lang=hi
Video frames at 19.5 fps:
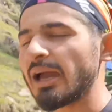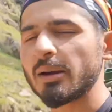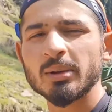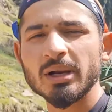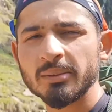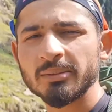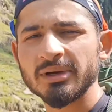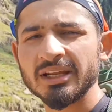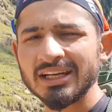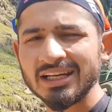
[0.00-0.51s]

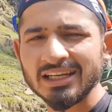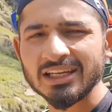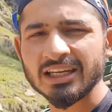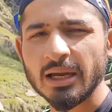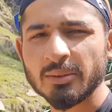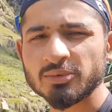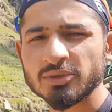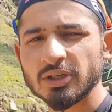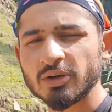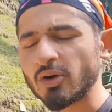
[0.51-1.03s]
कैमरा में नहीं
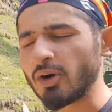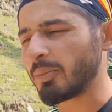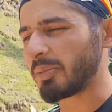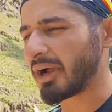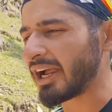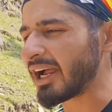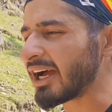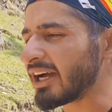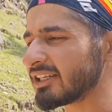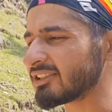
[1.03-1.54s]
कैप्चर हो
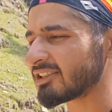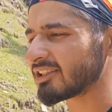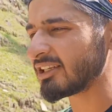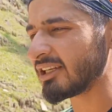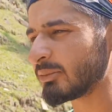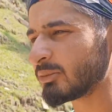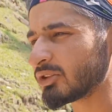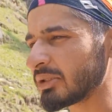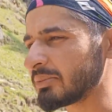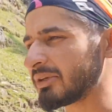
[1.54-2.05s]
पाया
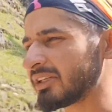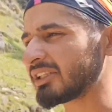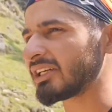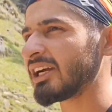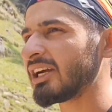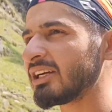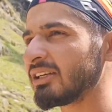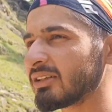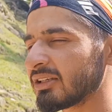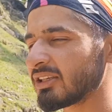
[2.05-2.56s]
इसीलिए मुझे पता
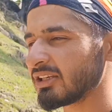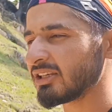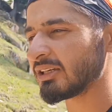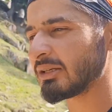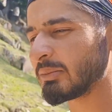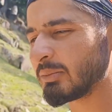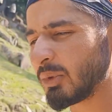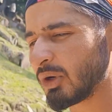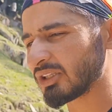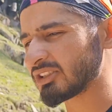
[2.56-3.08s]
है कि
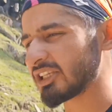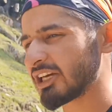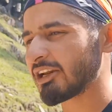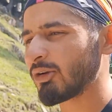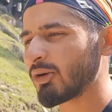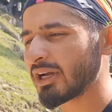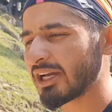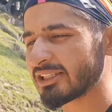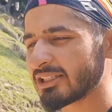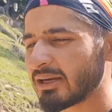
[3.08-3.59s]
बहुत सारे
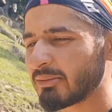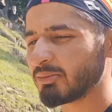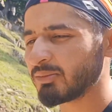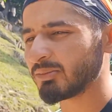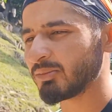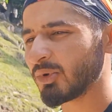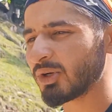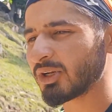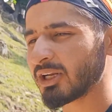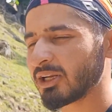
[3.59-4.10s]
लोग ऐसा
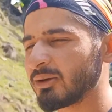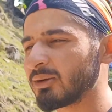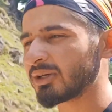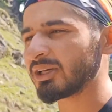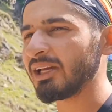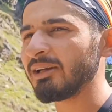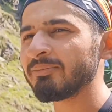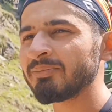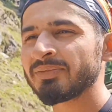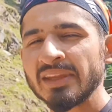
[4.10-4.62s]
बोल रहे
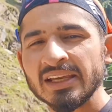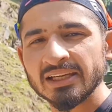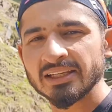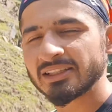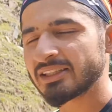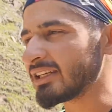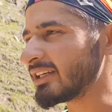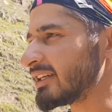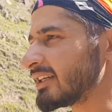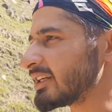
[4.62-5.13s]
होंगे
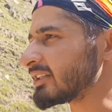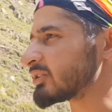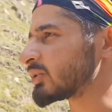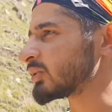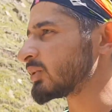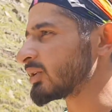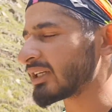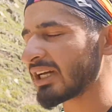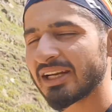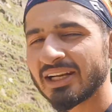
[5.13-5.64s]
कि ये
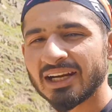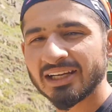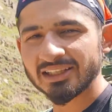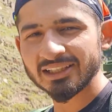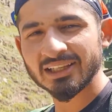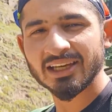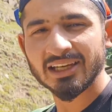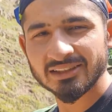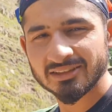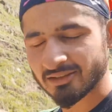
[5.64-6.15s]
झूठ का
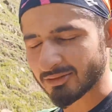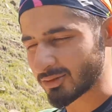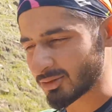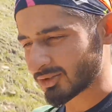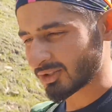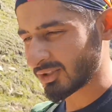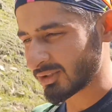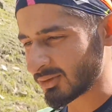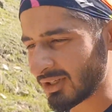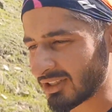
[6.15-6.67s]
नाटक है ऐसा
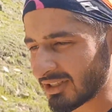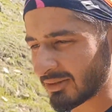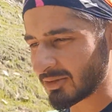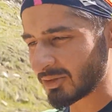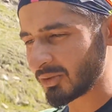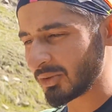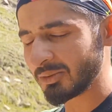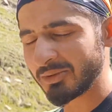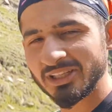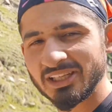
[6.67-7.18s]
कुछ तो ऐसा
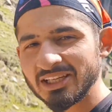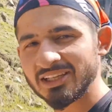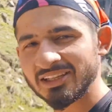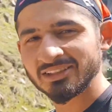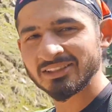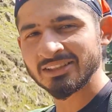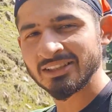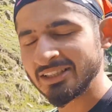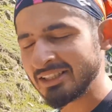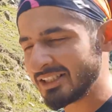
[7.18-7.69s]
बिल्कुल भी नहीं है
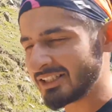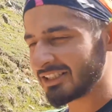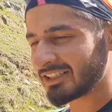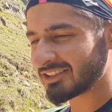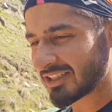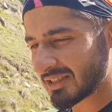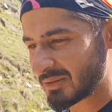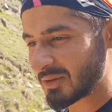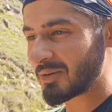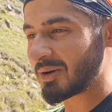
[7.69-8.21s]

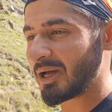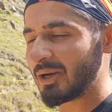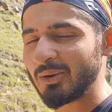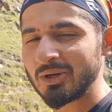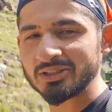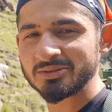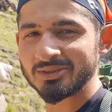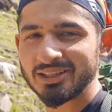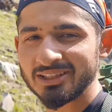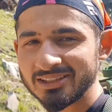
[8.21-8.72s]
सच में भालू
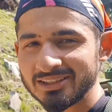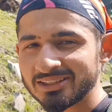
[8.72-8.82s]
आज मिला